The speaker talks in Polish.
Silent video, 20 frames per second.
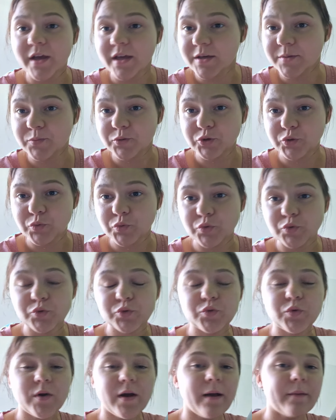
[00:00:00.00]
jakiego posiłku
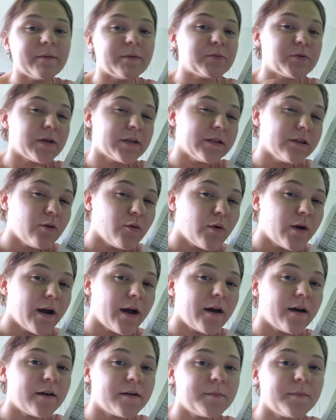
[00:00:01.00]
szukam, na przykład low
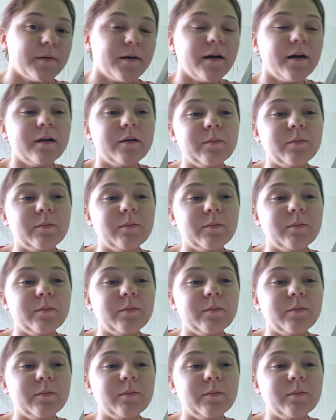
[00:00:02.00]
carb